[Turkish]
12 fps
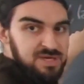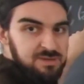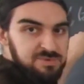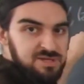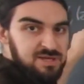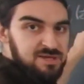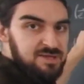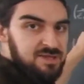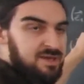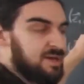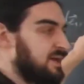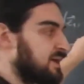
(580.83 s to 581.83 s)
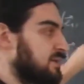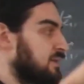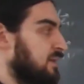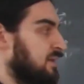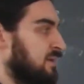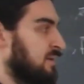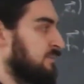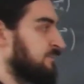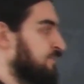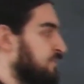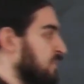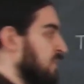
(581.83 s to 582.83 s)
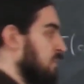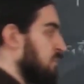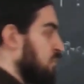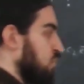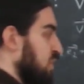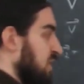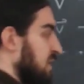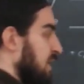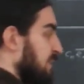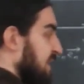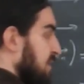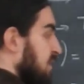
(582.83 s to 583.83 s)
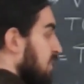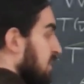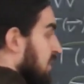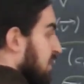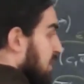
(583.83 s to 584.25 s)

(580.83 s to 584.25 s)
E1, E2, En. Bunların hepsinin